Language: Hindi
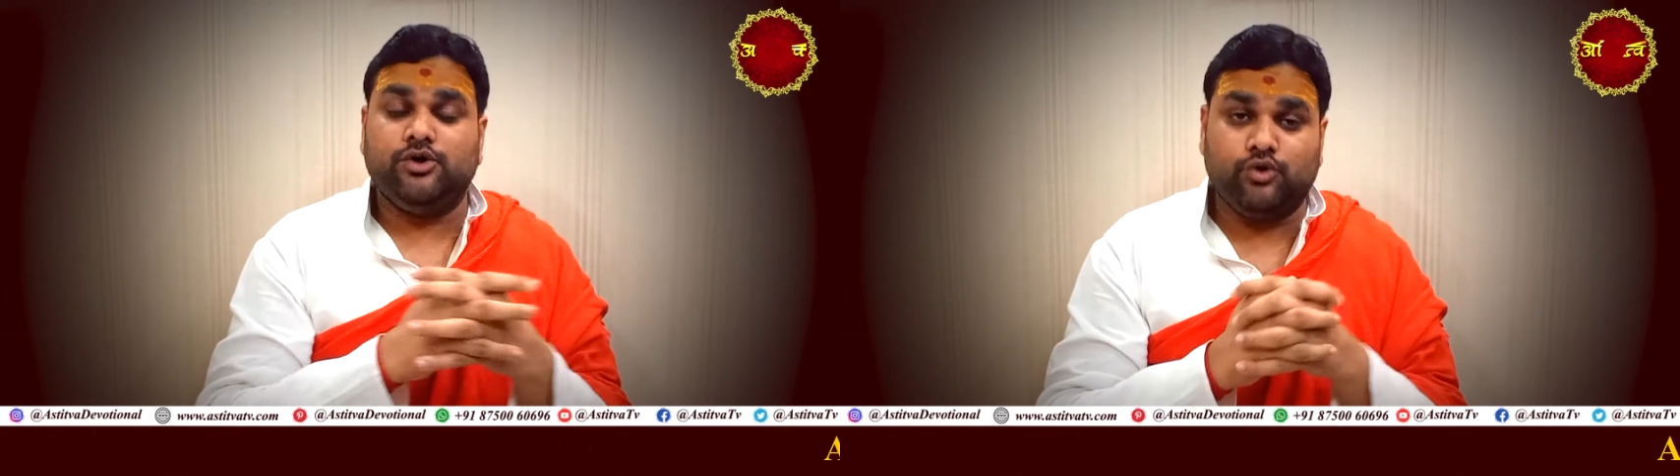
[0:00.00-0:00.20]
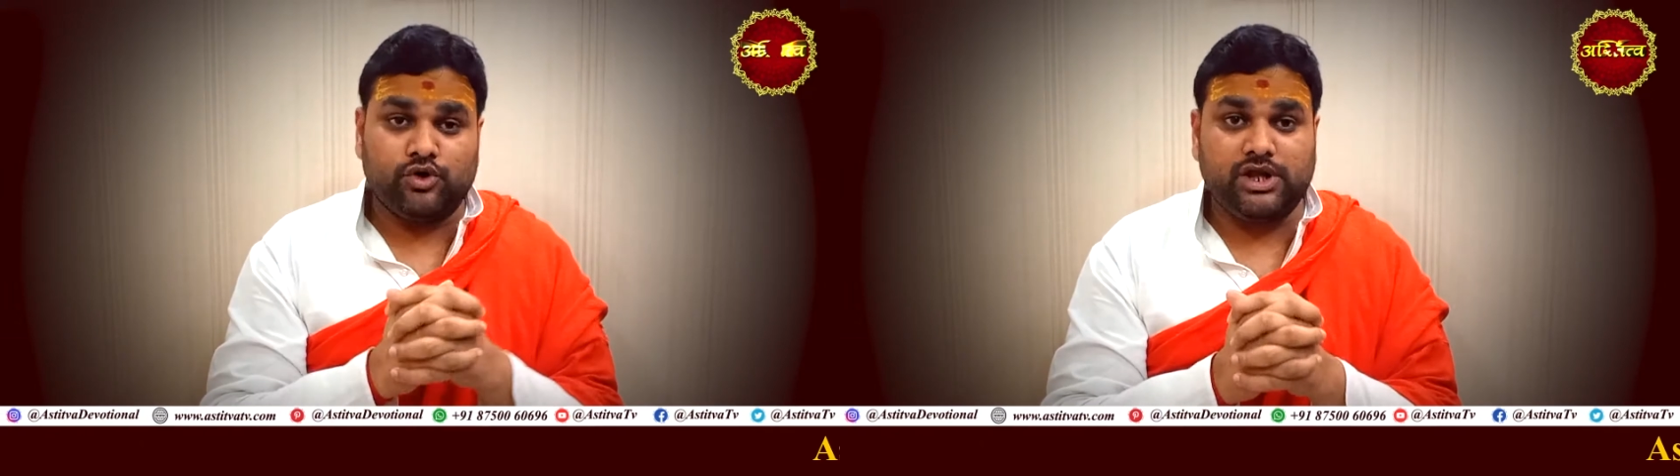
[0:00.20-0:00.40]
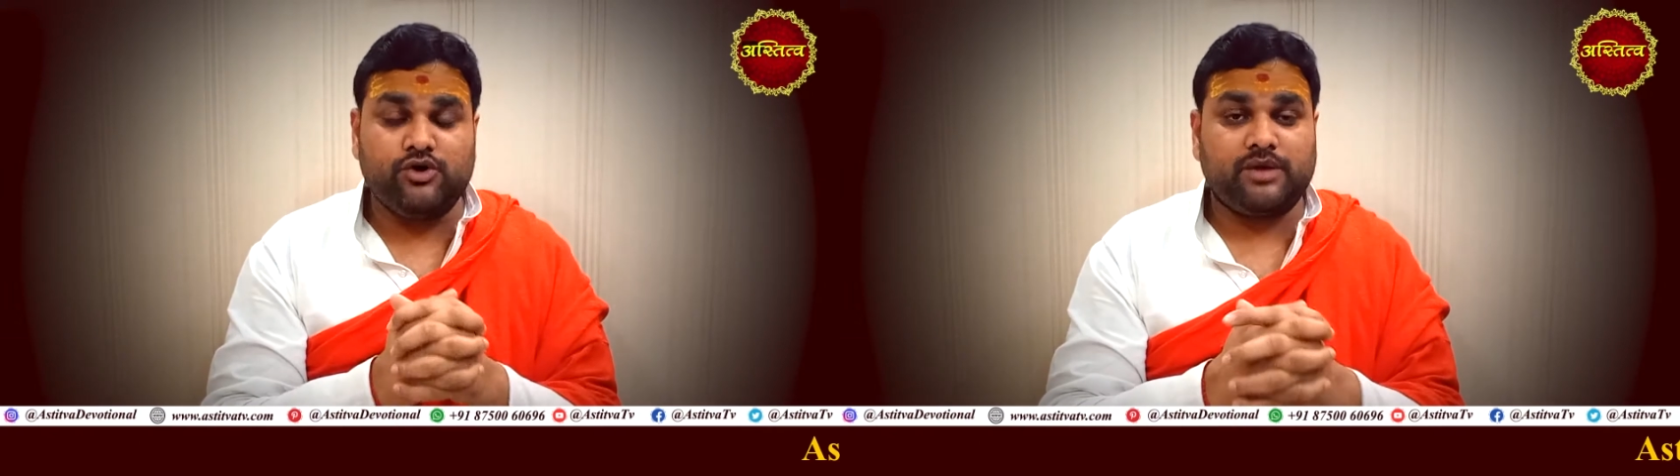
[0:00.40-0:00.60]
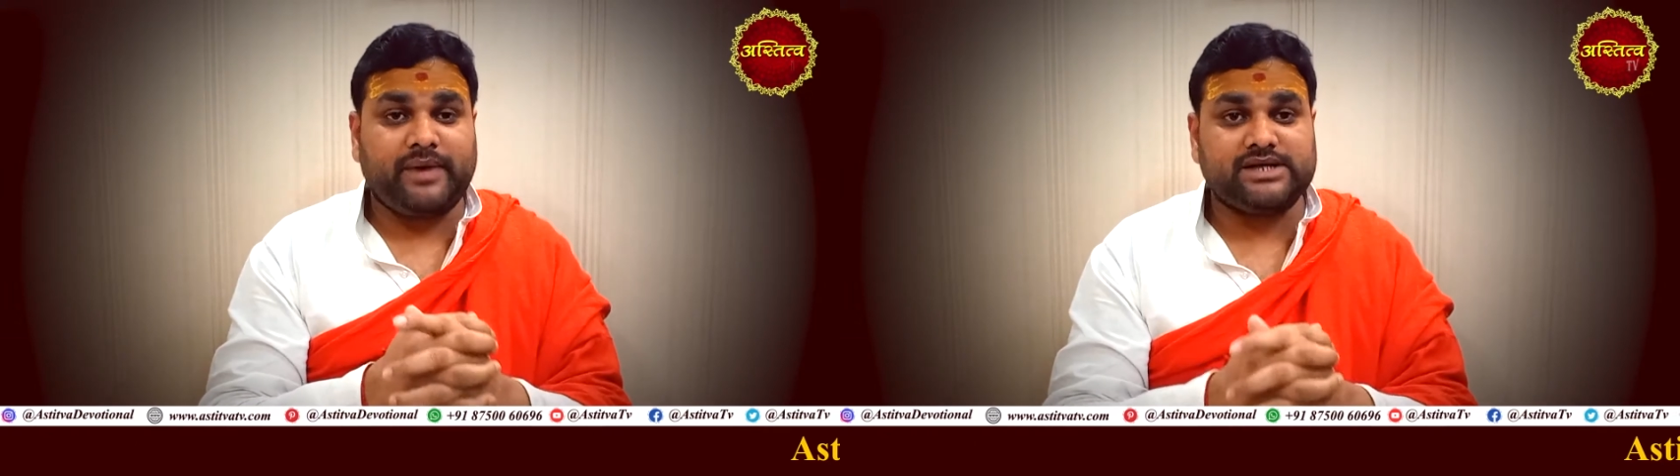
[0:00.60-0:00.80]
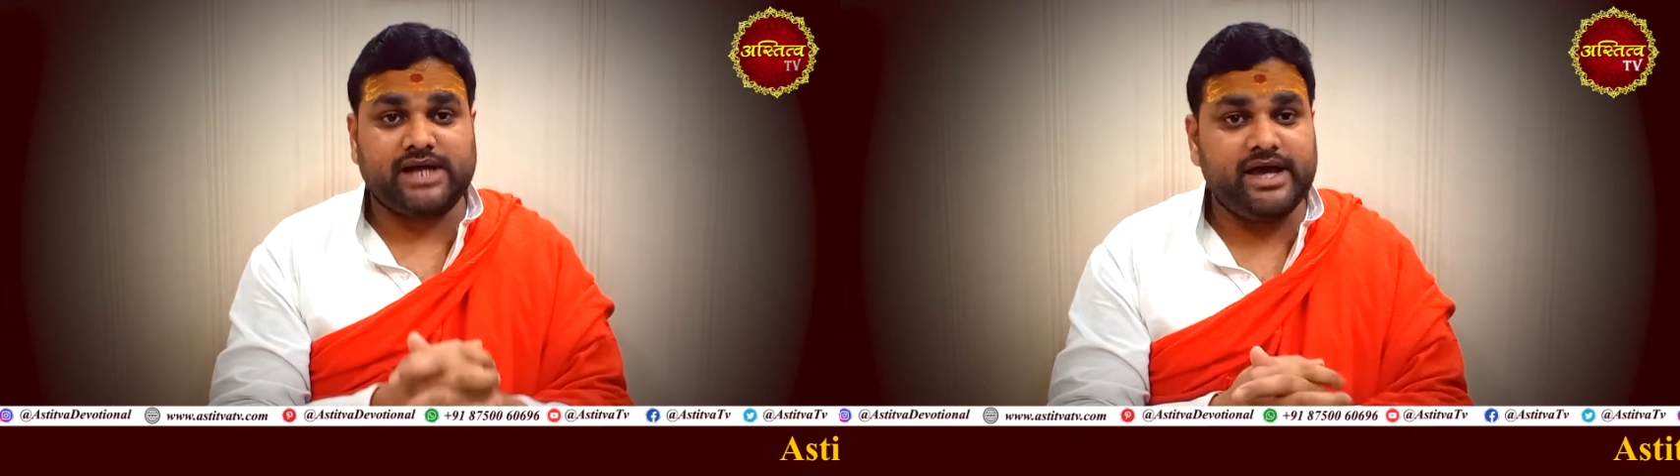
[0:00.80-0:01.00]
गुरुदेव के
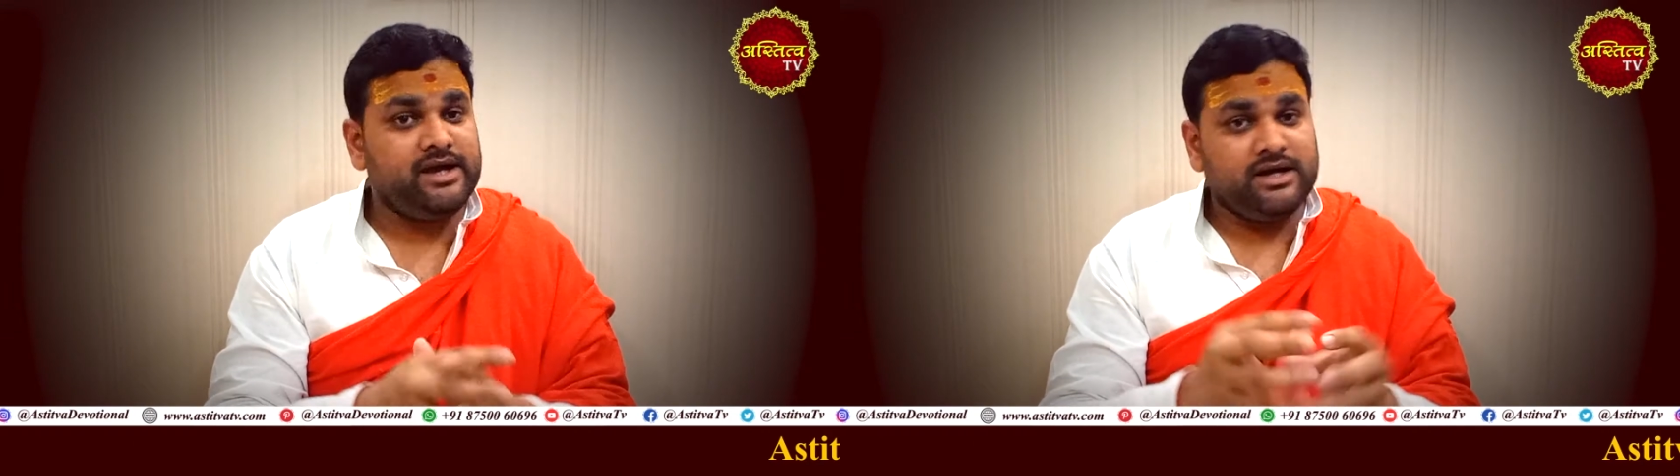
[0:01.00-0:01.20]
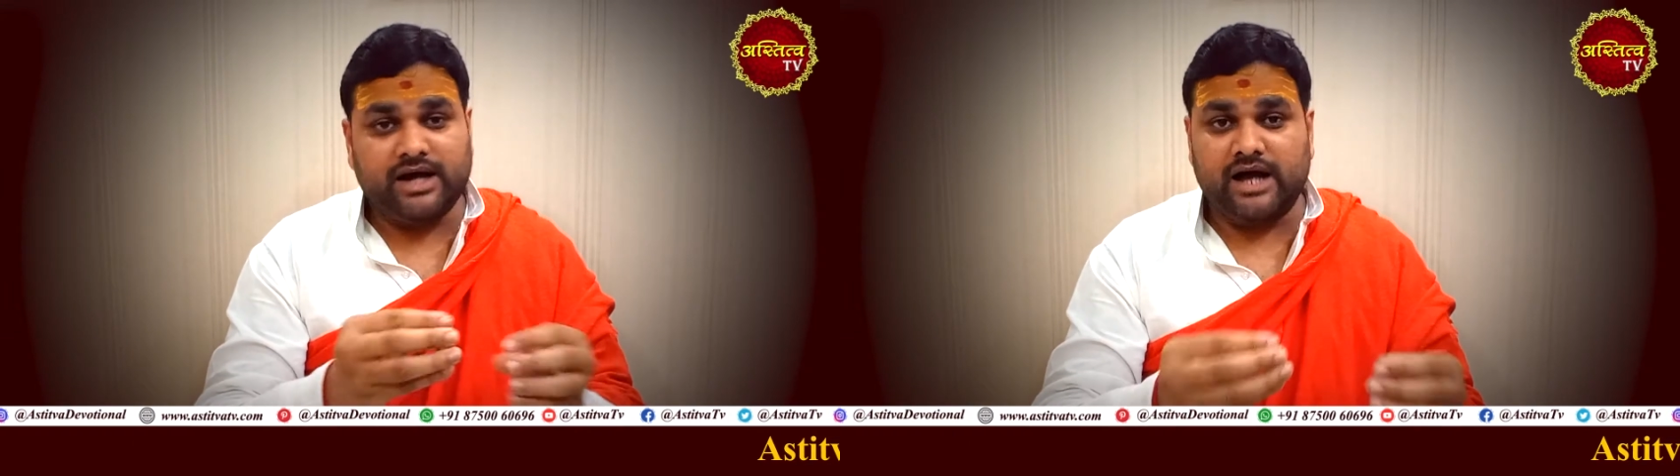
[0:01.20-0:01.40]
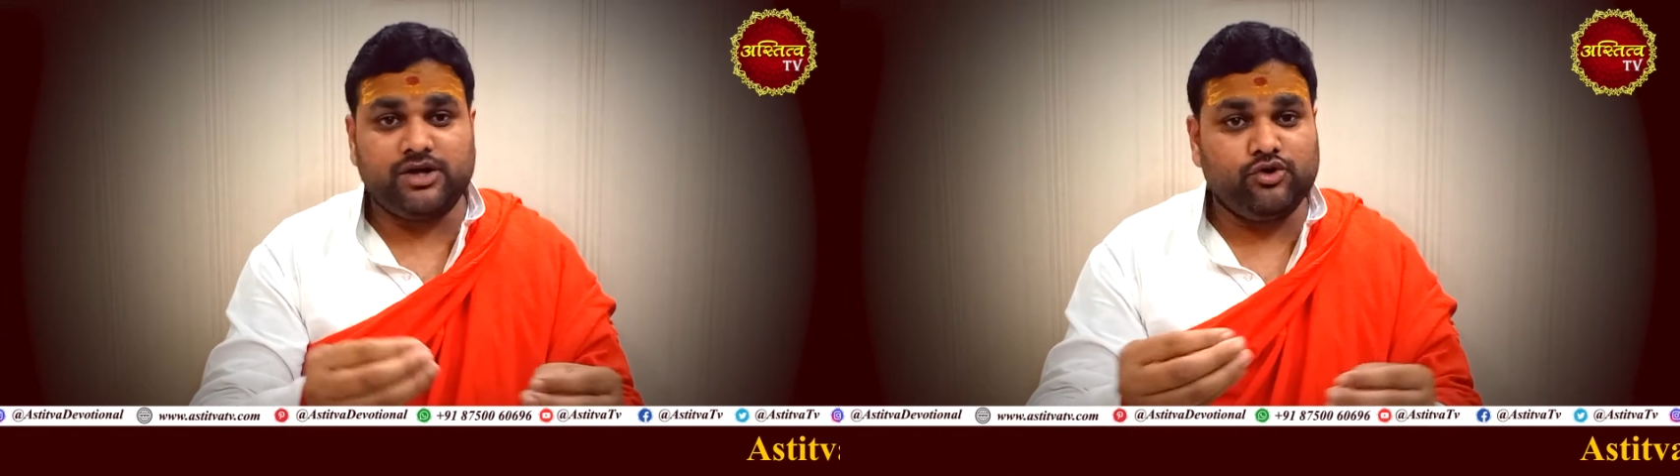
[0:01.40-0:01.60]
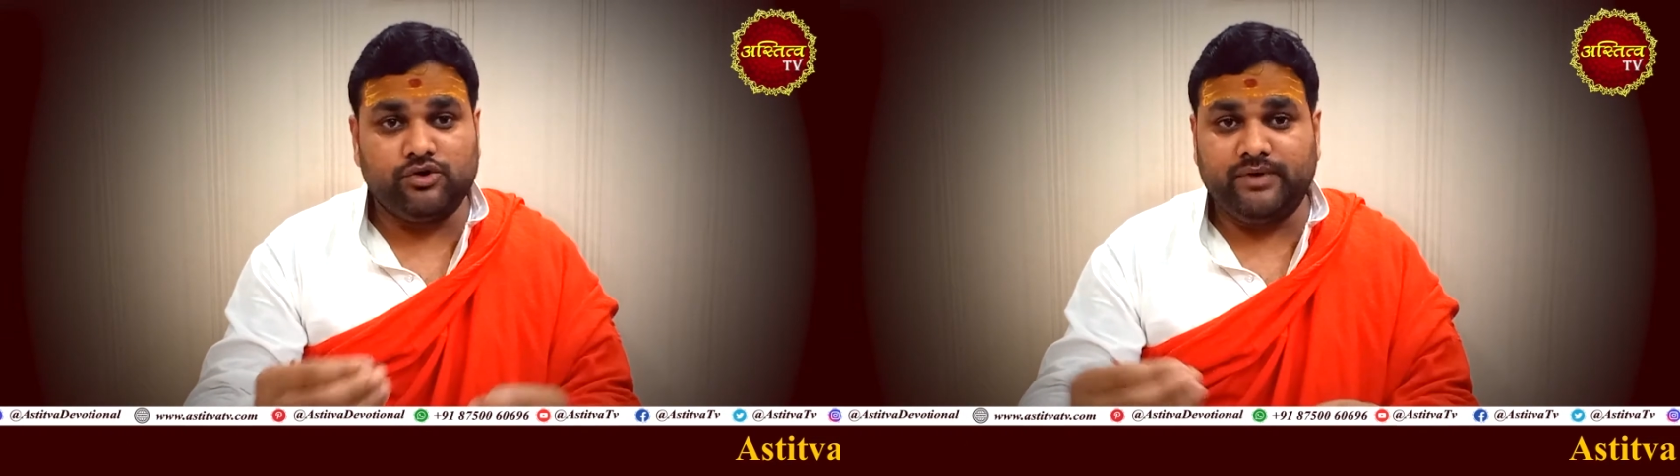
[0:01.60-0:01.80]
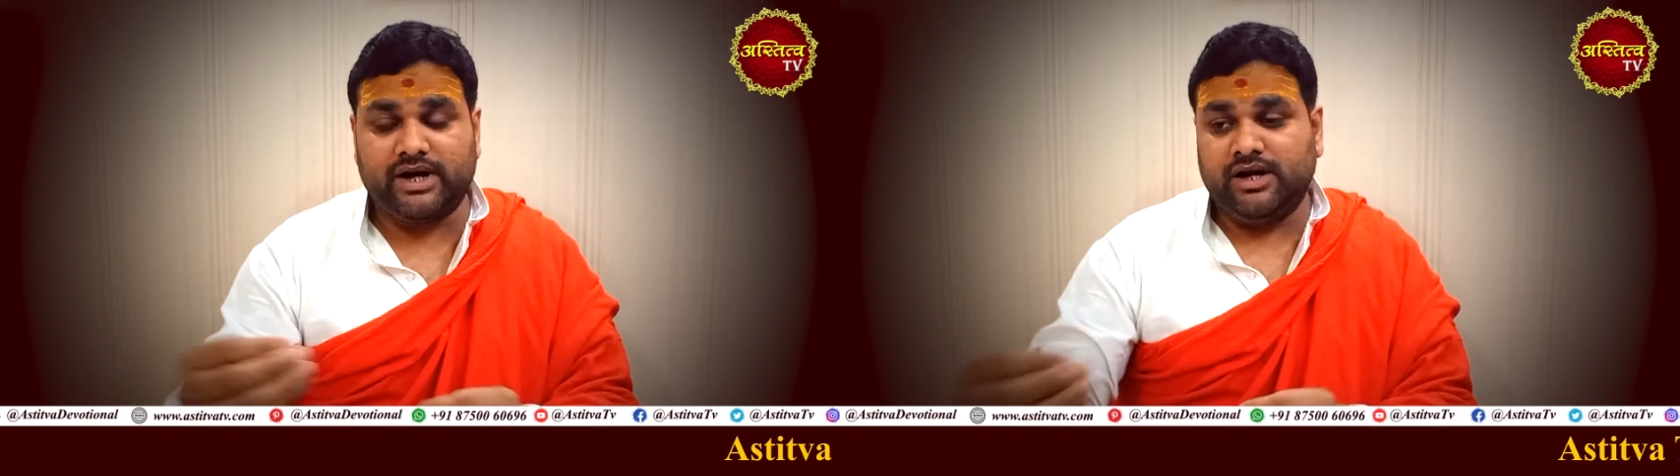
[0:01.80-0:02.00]
पास आए कहा कि
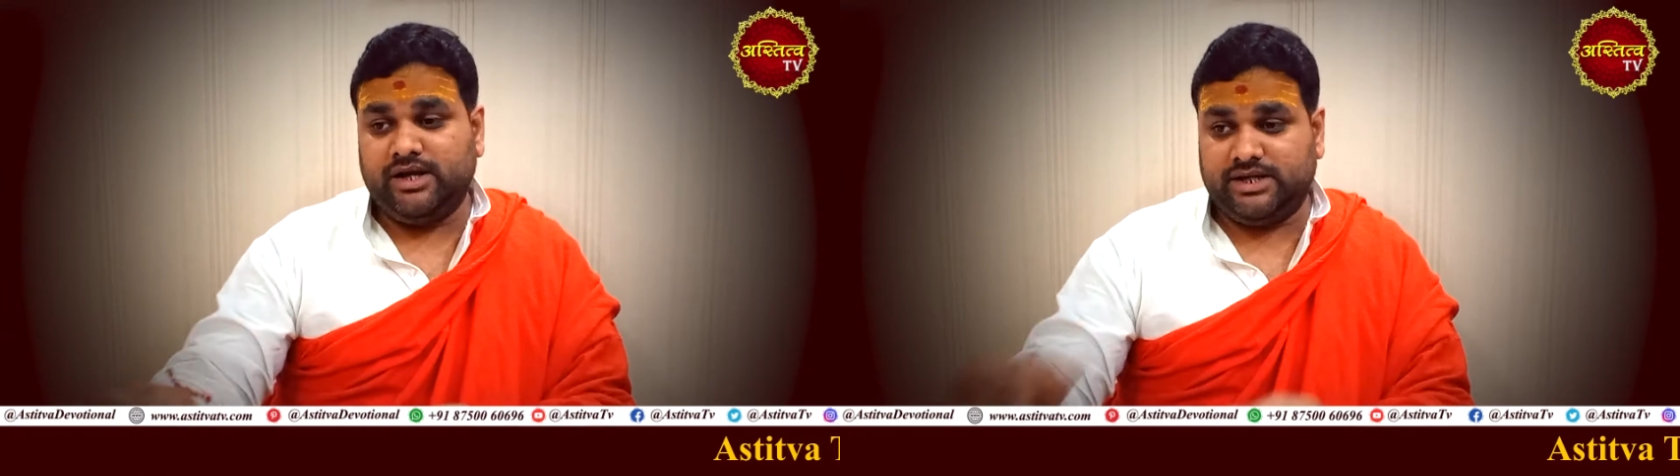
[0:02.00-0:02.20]
गुरुवर